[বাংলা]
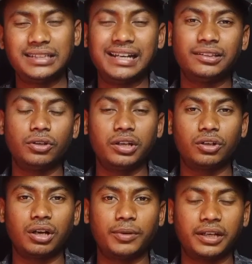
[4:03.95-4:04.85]
চ্যানেল তৈরি
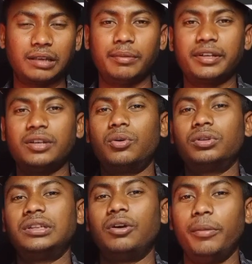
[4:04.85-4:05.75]
করার পরে কীভাবে কী
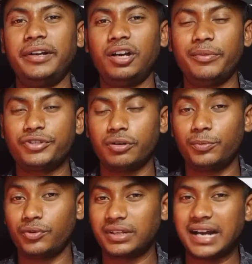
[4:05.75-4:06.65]
করতে হবে না হবে
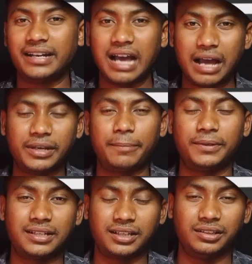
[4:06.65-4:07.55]
সম্পূর্ণ গাইড আমি
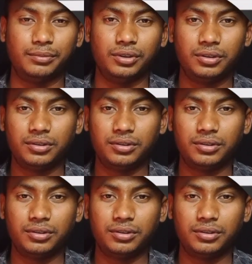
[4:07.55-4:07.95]
আপনাদেরকে দেবো